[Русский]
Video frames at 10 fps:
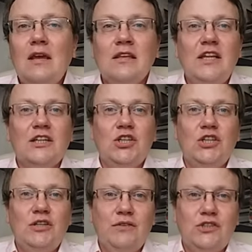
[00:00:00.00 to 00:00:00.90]
и даже
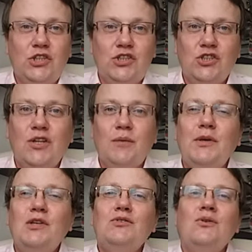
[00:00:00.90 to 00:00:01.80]
и не вышедшие на
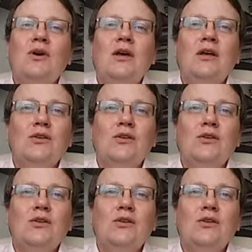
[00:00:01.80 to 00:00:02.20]
пенсию,